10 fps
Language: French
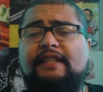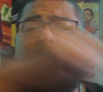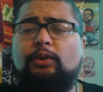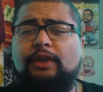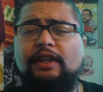
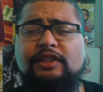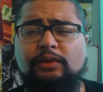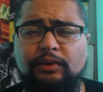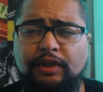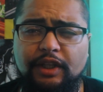
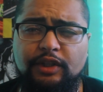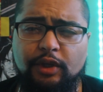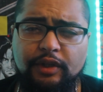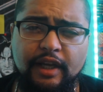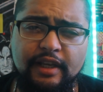Salutations tête
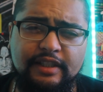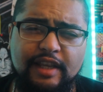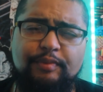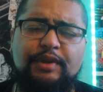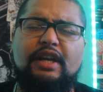de naze
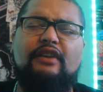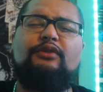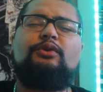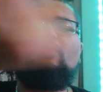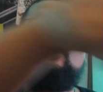et
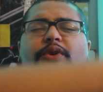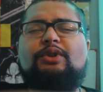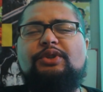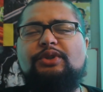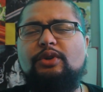bienvenue dans
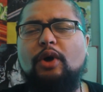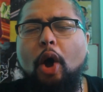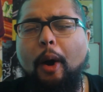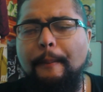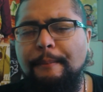ce
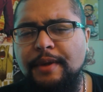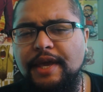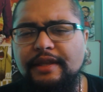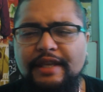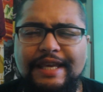
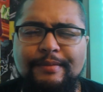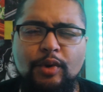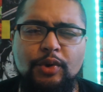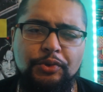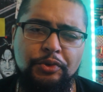mini
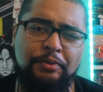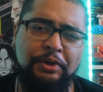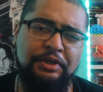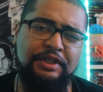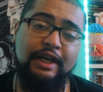menu
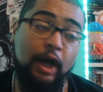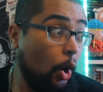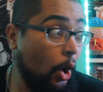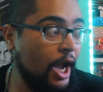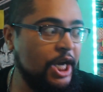manga.
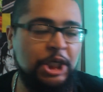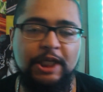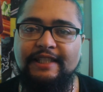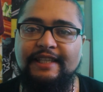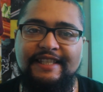Ouais, je
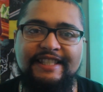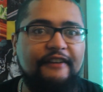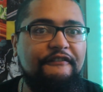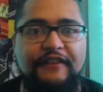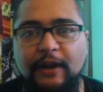sais,
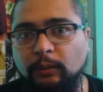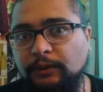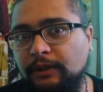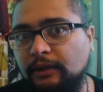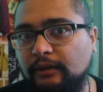ça fait
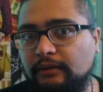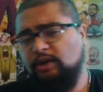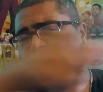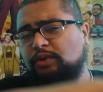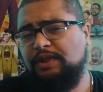longtemps.
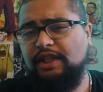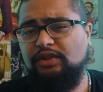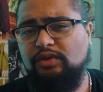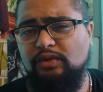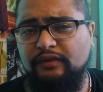Mais aujourd'hui, ça va
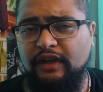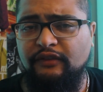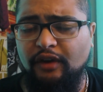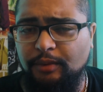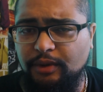être une nouvelle
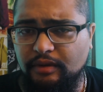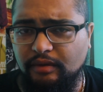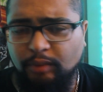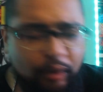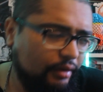
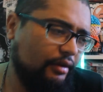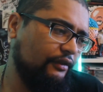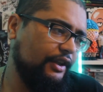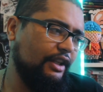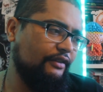formule. Bon, en
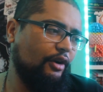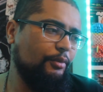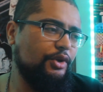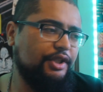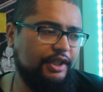fait, la
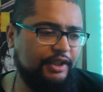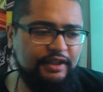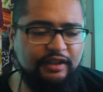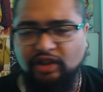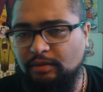formule, c'est
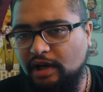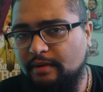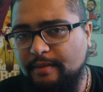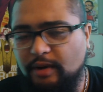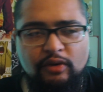exactement
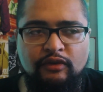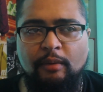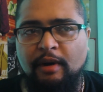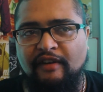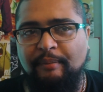la même. Hein. Le
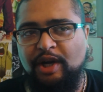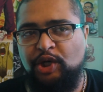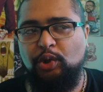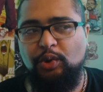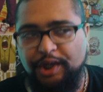format va pas
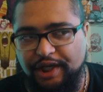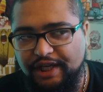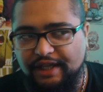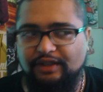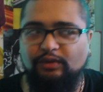
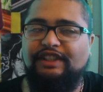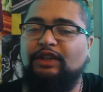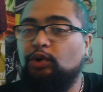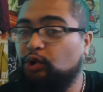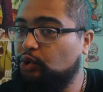changer. Disons que
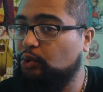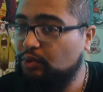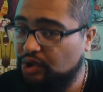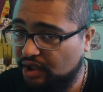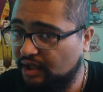c'est le
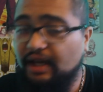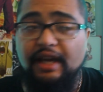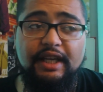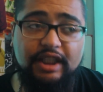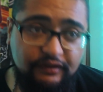sujet
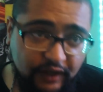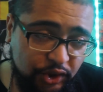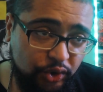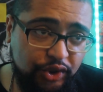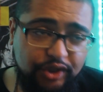qui va
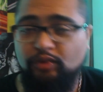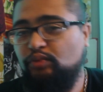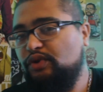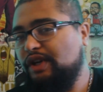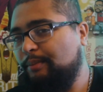changer.
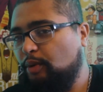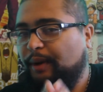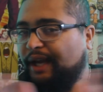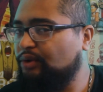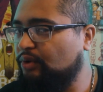Depuis à peu
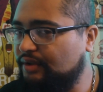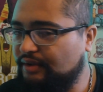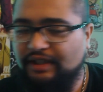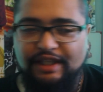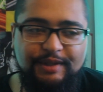près deux
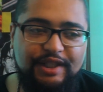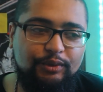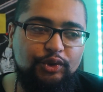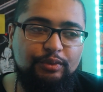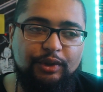ans, les mini
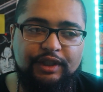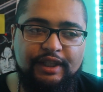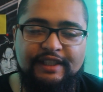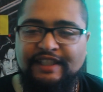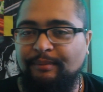menus
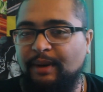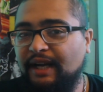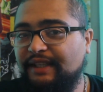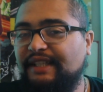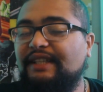manga, ça
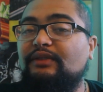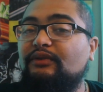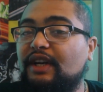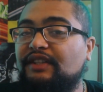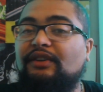parle des
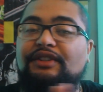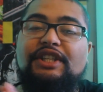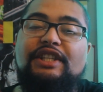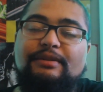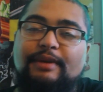nouvelles
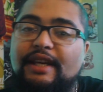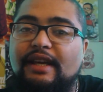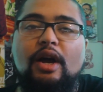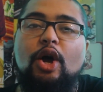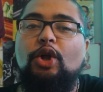sorties
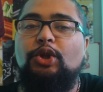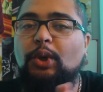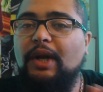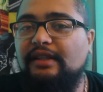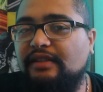animées
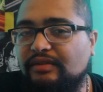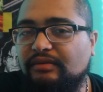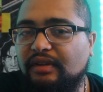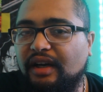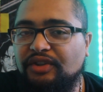de la
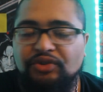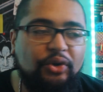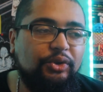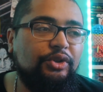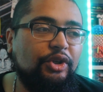saison. Un jour
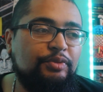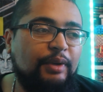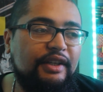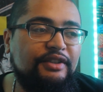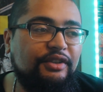en automne, je
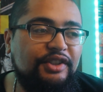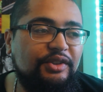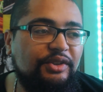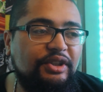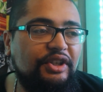parle des sorties
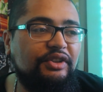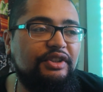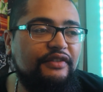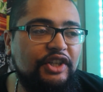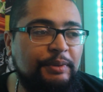d'automne. En
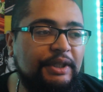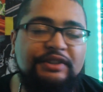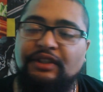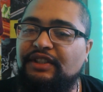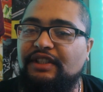hiver, je parle des
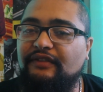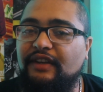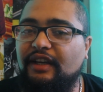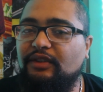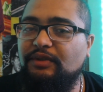sorties
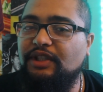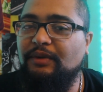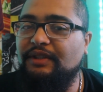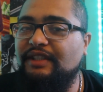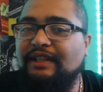d'hiver. Et tout y
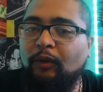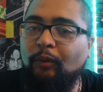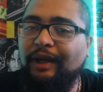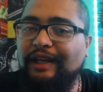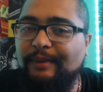quanti, t'as
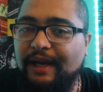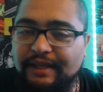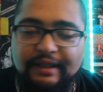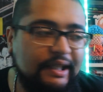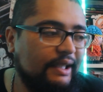compris les bails.